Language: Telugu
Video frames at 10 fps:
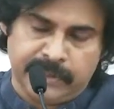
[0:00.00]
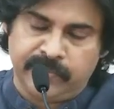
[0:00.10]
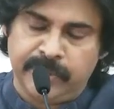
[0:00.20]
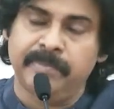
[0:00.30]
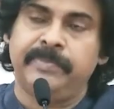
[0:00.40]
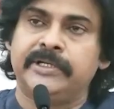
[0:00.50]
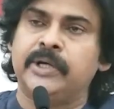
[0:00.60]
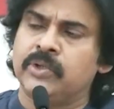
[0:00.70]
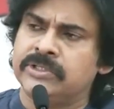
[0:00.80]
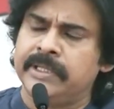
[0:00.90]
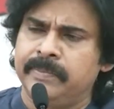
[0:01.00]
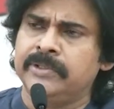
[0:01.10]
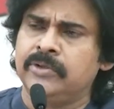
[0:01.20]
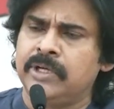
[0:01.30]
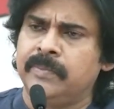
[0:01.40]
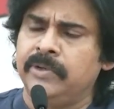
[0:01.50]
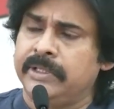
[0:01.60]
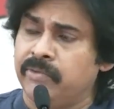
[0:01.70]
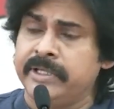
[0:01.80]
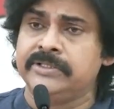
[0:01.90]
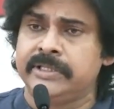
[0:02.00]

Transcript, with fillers: రెఫరెండం పెట్టాలి కొన్నిసార్లు ఇబ్బందులు ఉన్నప్పుడు ఎవరు ఏం